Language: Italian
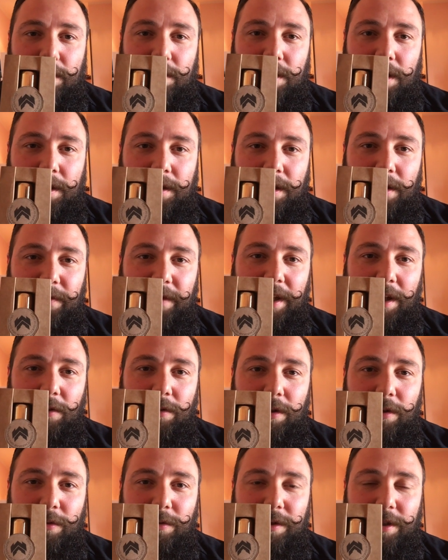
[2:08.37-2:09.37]
Certificato
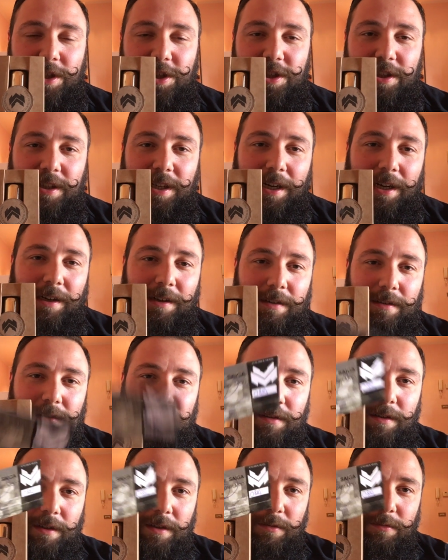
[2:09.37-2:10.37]
di autenticità,
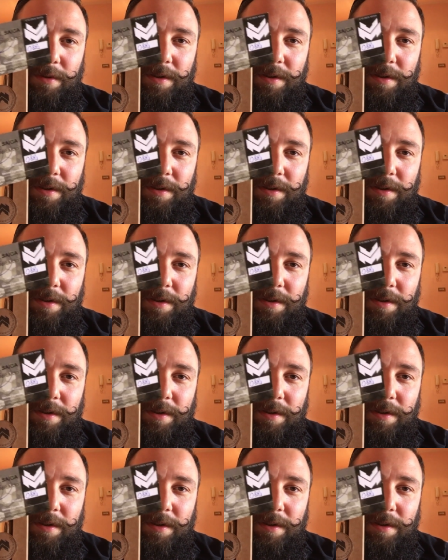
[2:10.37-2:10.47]
eh,